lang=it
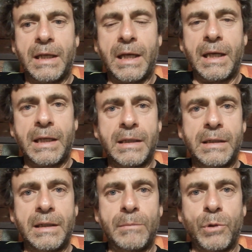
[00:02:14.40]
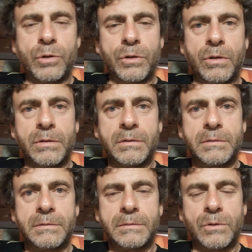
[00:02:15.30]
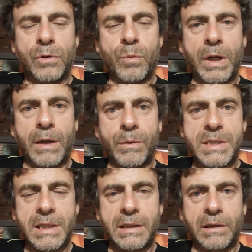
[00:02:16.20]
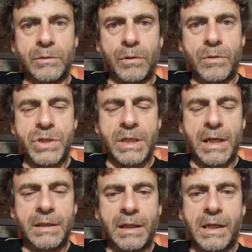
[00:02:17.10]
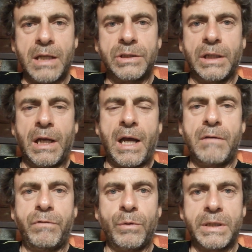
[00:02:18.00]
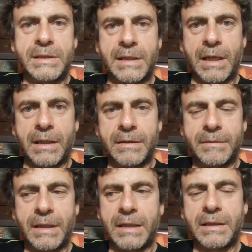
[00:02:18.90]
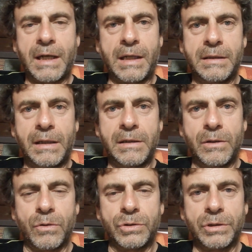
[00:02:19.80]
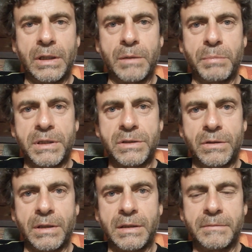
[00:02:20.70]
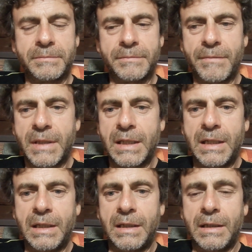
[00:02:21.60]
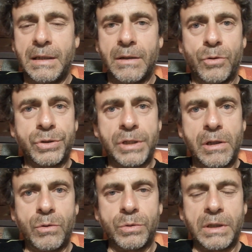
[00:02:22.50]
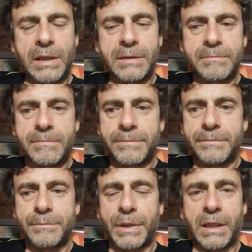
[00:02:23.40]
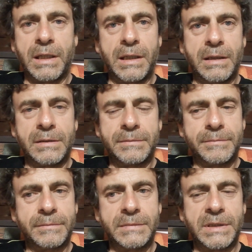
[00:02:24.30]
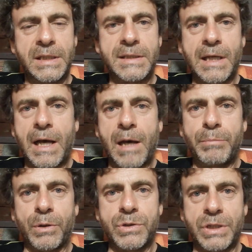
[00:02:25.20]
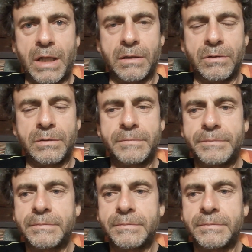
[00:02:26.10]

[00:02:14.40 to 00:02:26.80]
e il modo col quale questa tecnologia riesce a influenzare e a entrare nell'inconscio delle persone. Consiglio utile per chi si sta approcciando